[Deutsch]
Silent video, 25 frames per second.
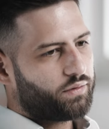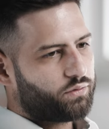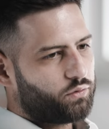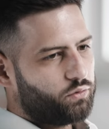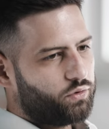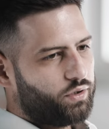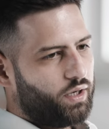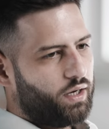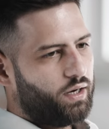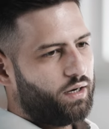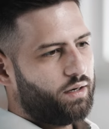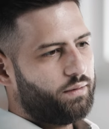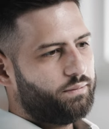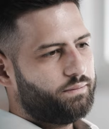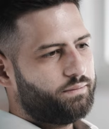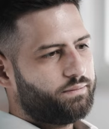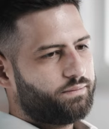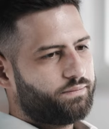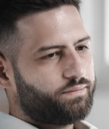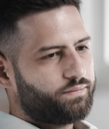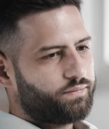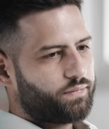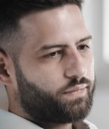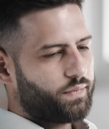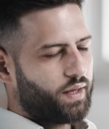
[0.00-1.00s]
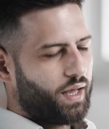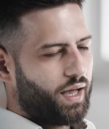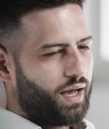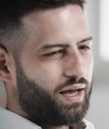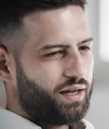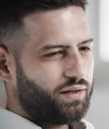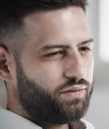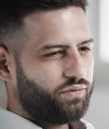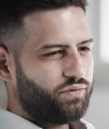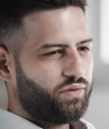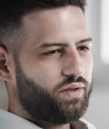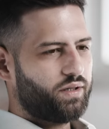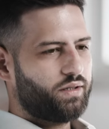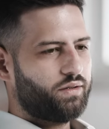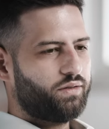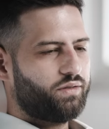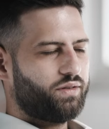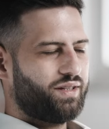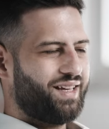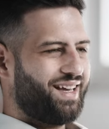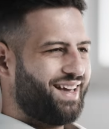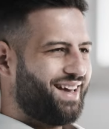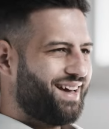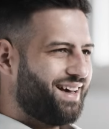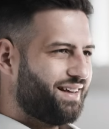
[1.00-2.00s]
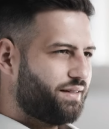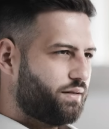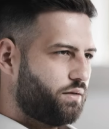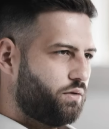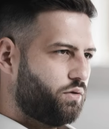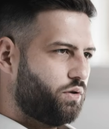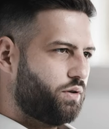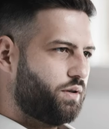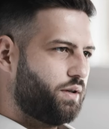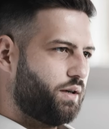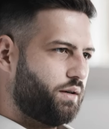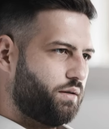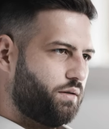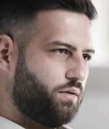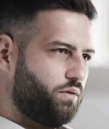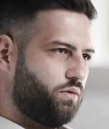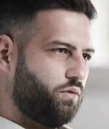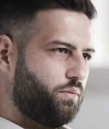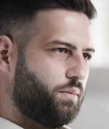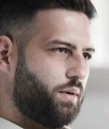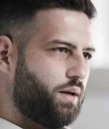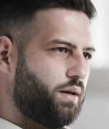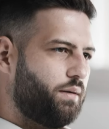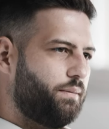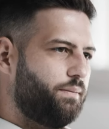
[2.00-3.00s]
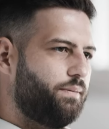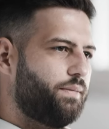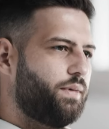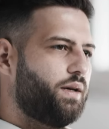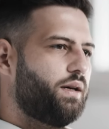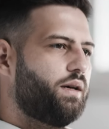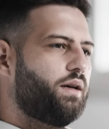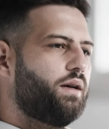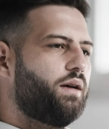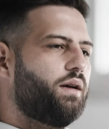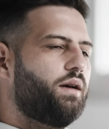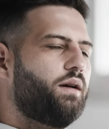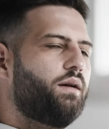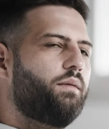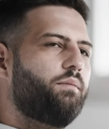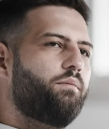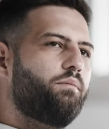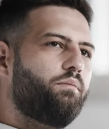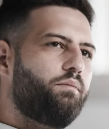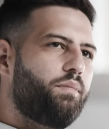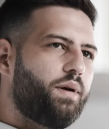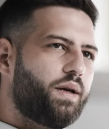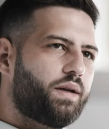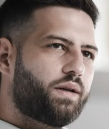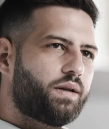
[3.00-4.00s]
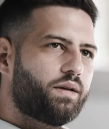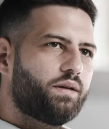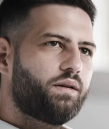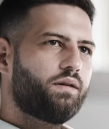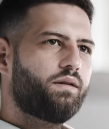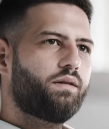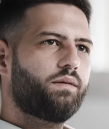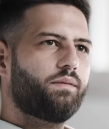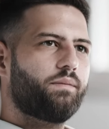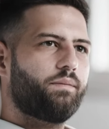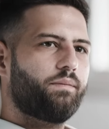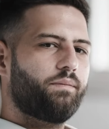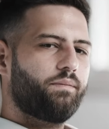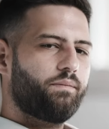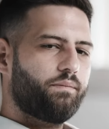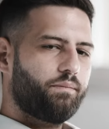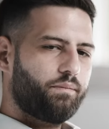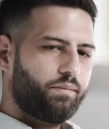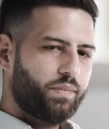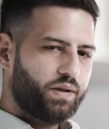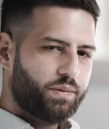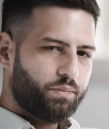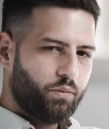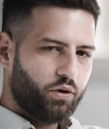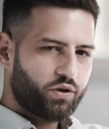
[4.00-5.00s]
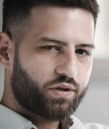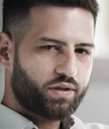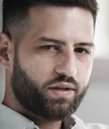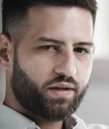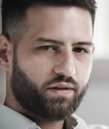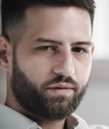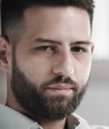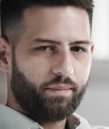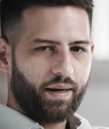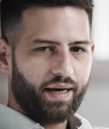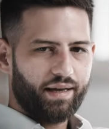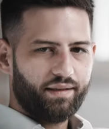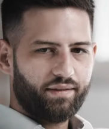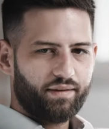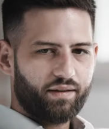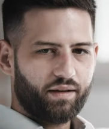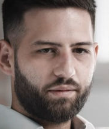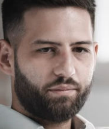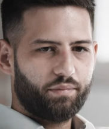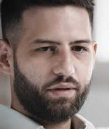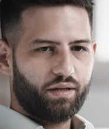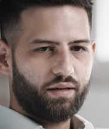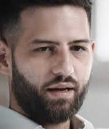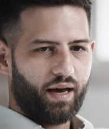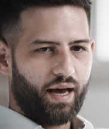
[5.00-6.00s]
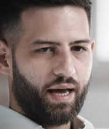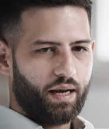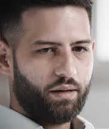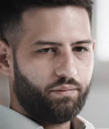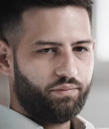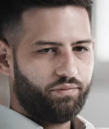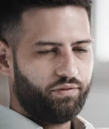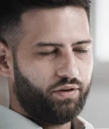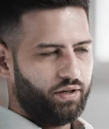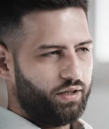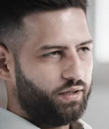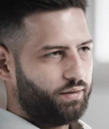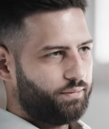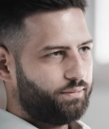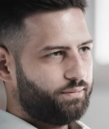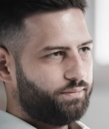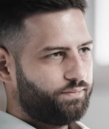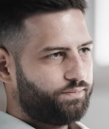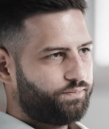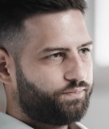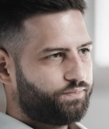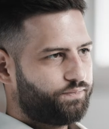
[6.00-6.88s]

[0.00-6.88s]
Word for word: dass du da anfängst, die ersten Kontakte zu machen. Bitte ich möchte das Mindset bitte einpflegen.